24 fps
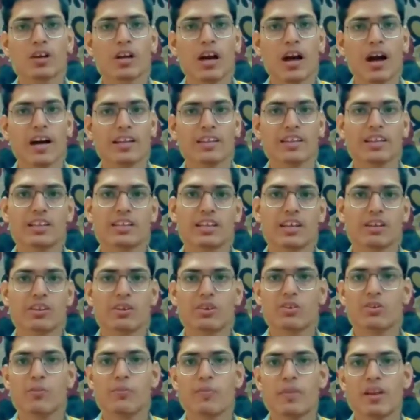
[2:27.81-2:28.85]
कहानियाँ
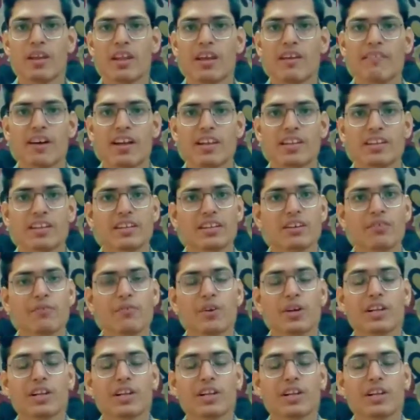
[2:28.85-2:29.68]
देखने को मिलने वाली हैंगी